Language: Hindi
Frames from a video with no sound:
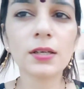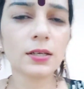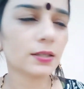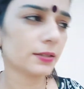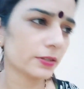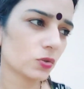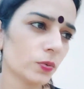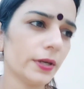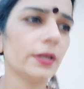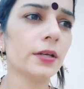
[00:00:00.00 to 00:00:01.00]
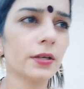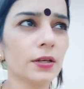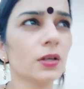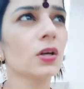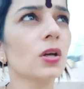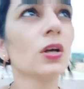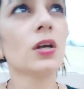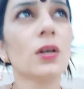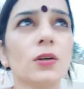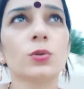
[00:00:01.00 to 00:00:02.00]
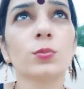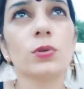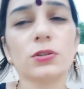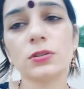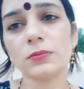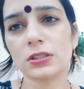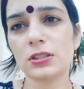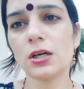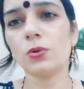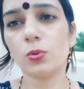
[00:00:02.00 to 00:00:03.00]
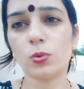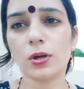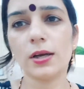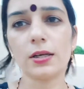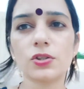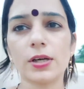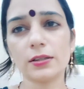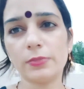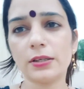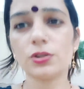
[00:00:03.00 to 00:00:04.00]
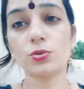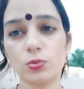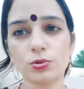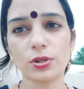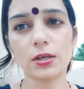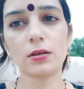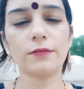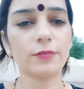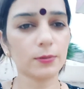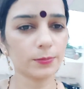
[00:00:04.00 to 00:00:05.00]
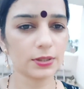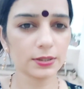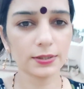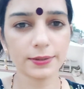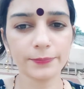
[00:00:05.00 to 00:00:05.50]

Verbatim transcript: दैट्स वाई तो मौसम अच्छा हो रहा है शायद बारिश हो जाए कन्फर्म नहीं है